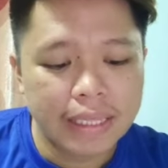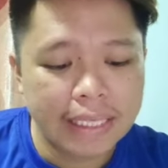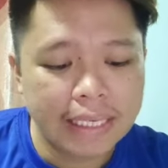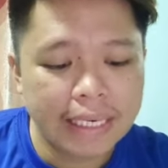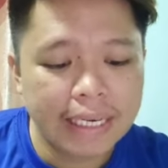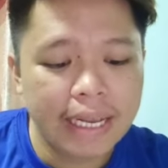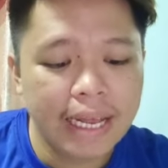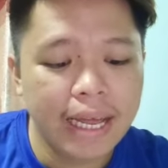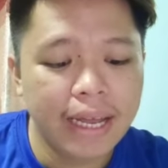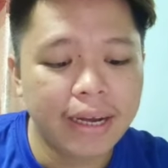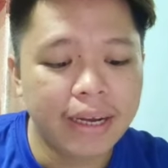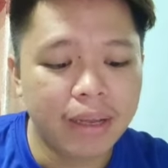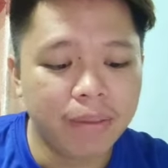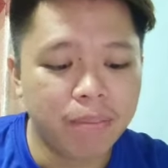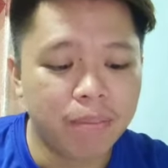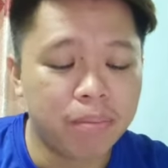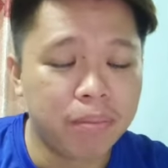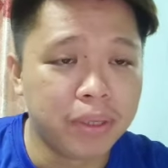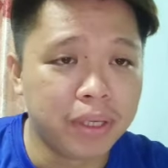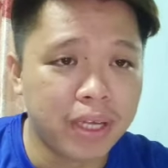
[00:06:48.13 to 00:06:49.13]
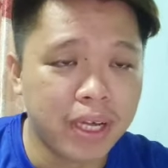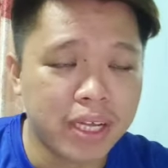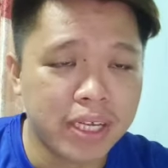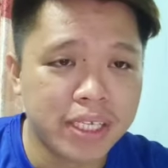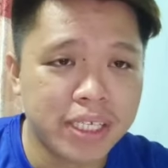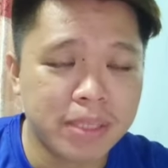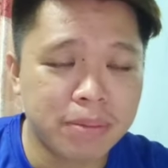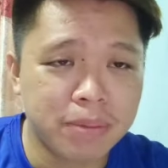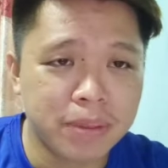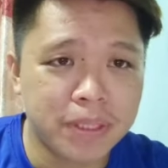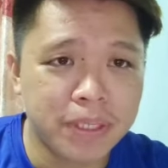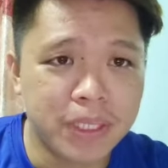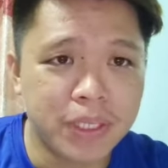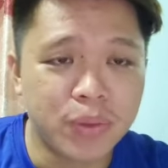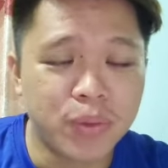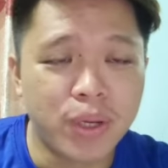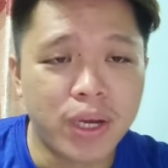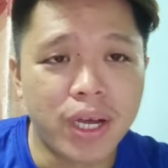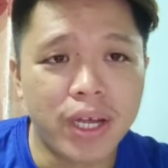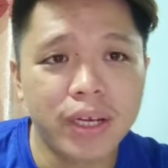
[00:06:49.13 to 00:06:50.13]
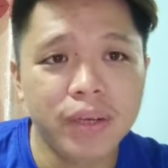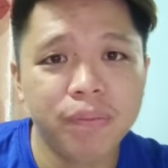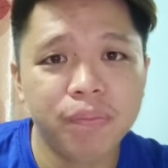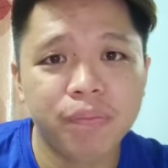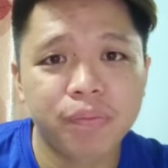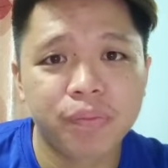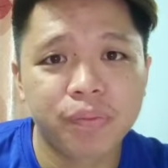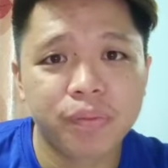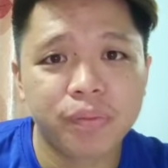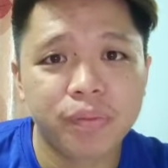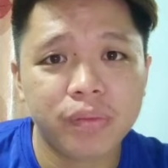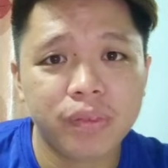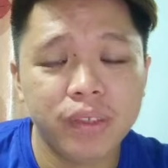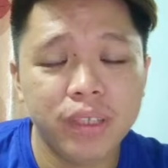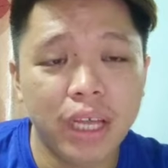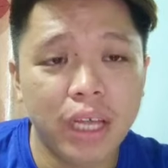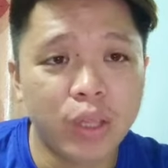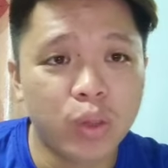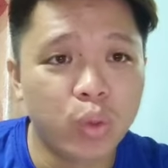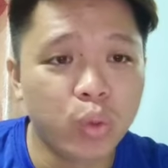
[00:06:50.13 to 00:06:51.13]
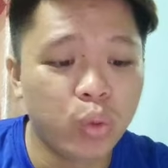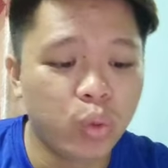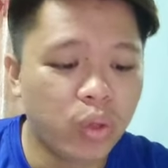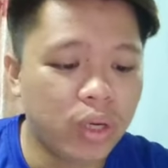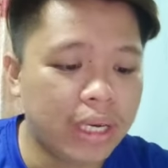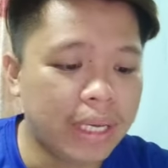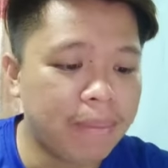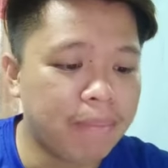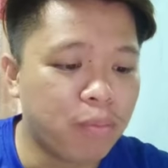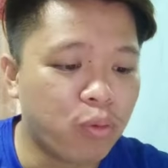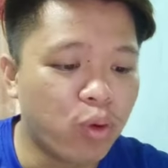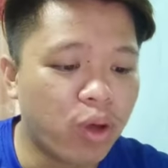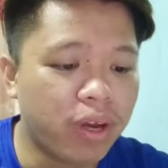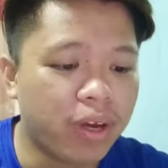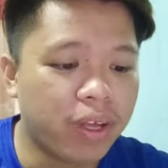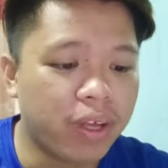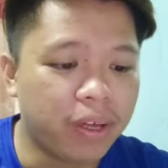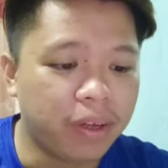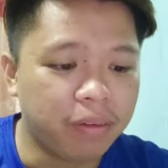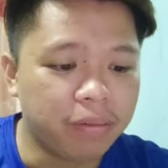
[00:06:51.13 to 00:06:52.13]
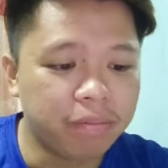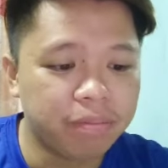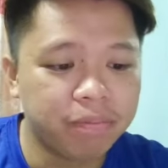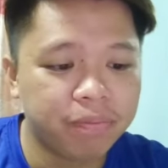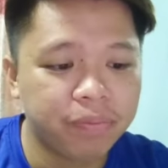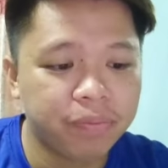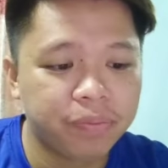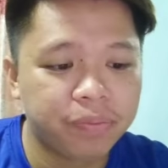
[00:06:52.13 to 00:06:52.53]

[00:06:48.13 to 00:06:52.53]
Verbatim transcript: terhadap bekas Menteri Keuangan, yaitu Lim Guan Eng.